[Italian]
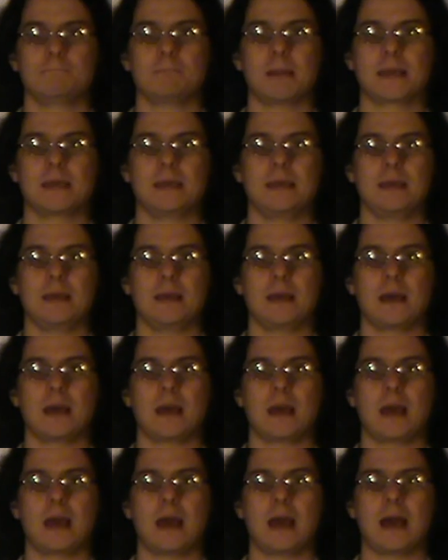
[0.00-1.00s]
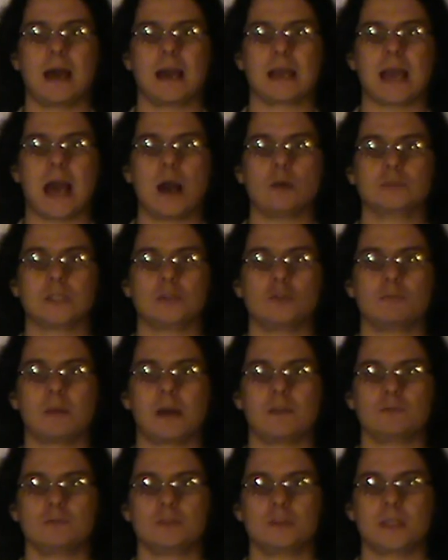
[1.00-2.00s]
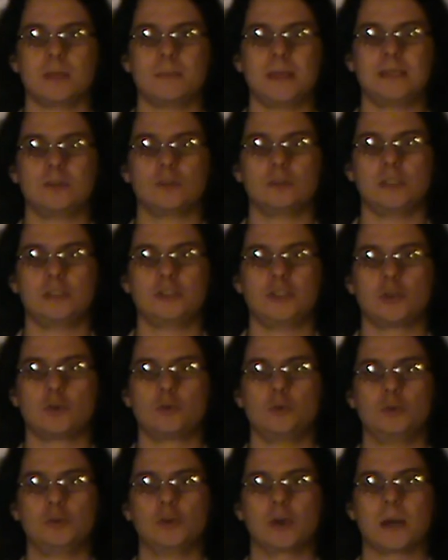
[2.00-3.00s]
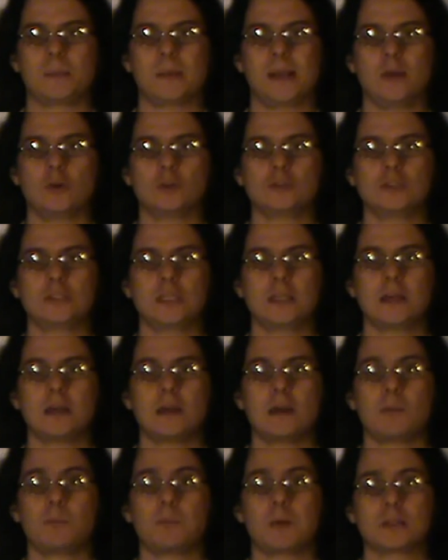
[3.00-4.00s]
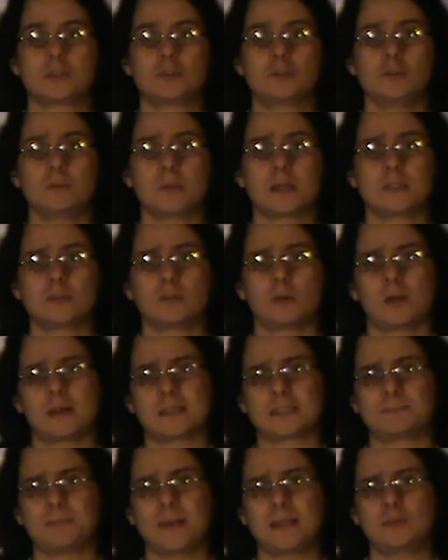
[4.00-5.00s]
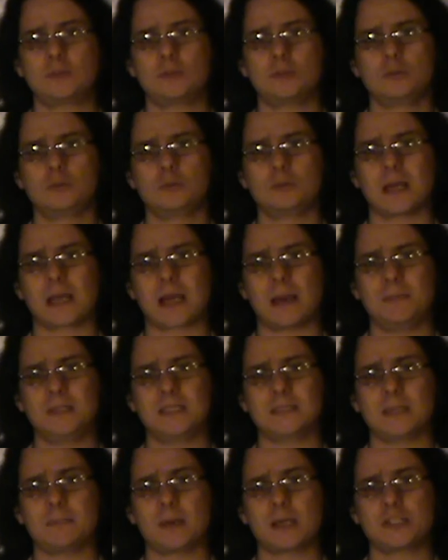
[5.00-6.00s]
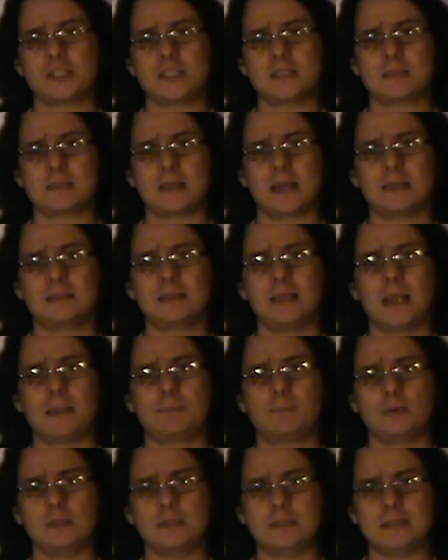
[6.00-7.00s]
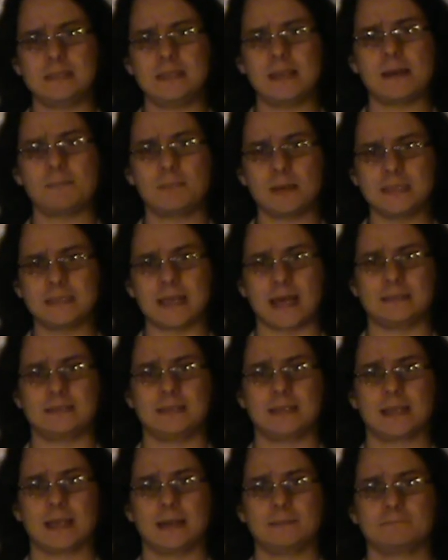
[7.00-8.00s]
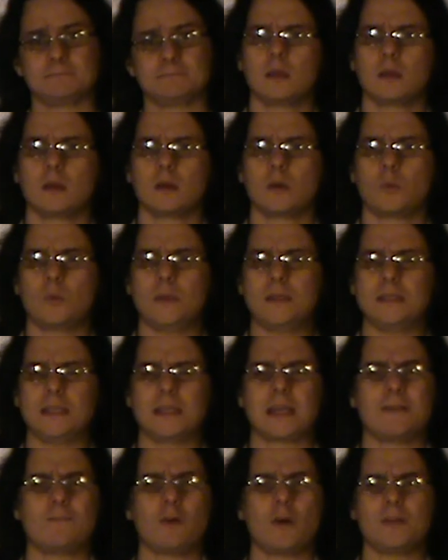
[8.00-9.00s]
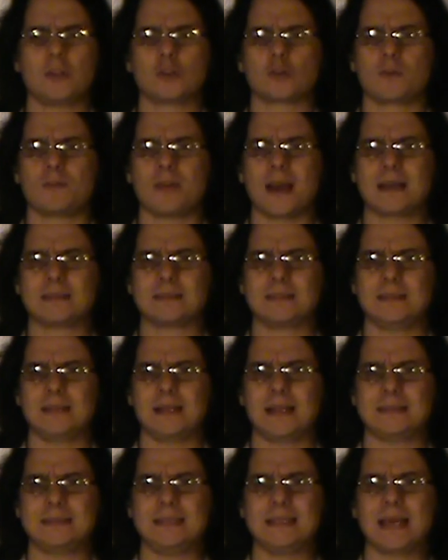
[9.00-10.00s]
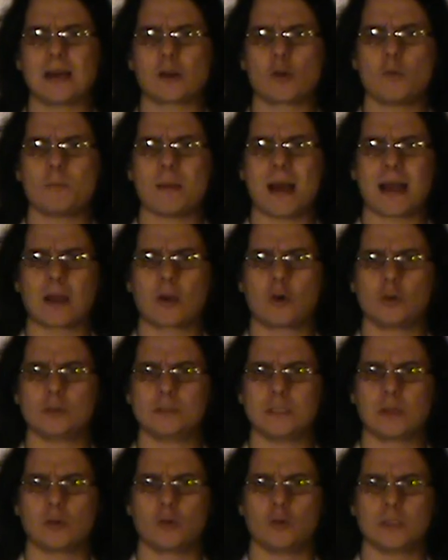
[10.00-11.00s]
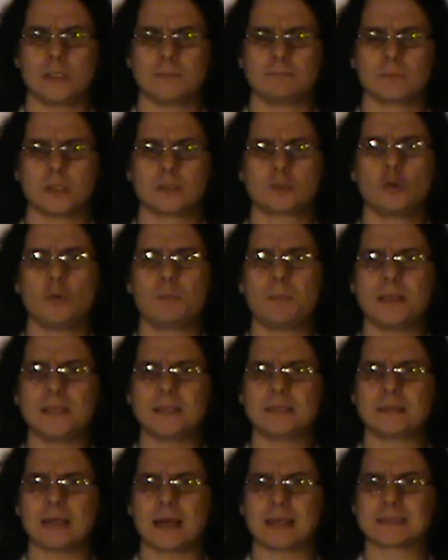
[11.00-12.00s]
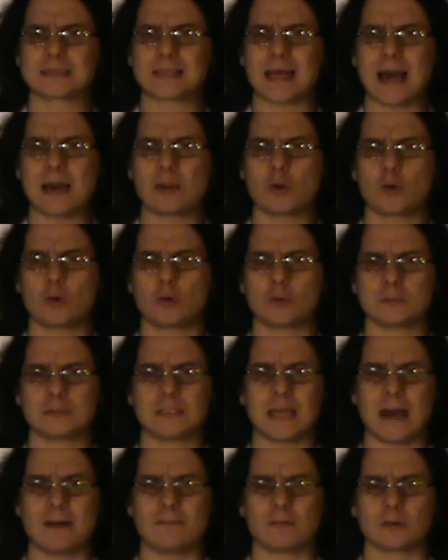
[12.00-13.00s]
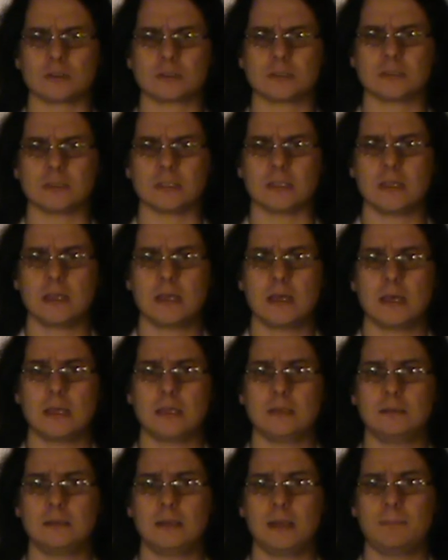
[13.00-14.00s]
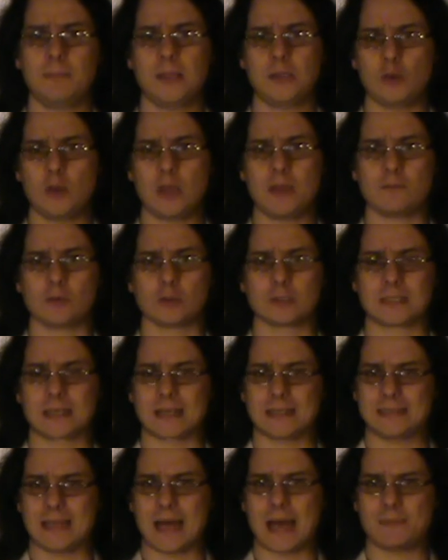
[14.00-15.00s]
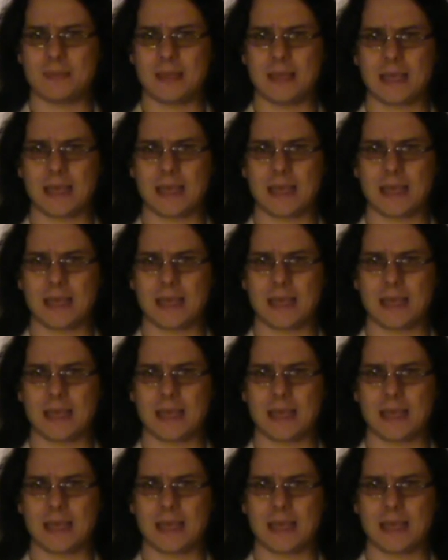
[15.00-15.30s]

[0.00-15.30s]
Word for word: ma che, a causa di un malfunzionamento del circuito camaleonte, può assumere solo l'aspetto di una cabina d'emergenza della polizia britannica, quindi che voi vi troviate nell'antica Roma con Nerone, sul pianeta Ascaro con Davros, nel Medioevo tra dame e